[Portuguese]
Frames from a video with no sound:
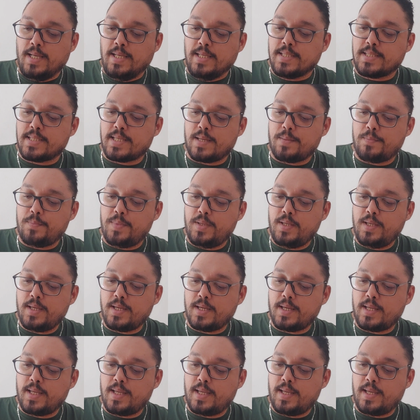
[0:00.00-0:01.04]

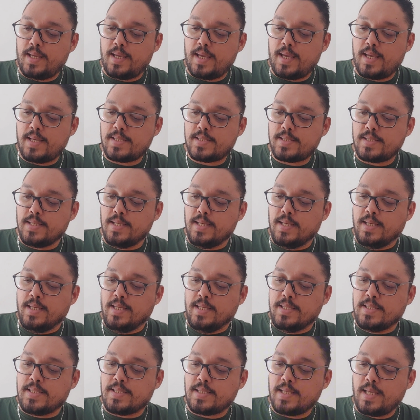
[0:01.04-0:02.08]
Sabia que és
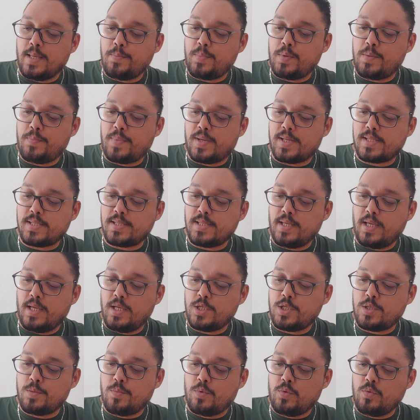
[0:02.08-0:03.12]
sempre
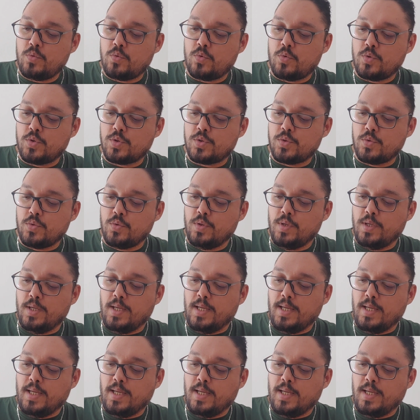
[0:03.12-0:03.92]
paciente e bondoso,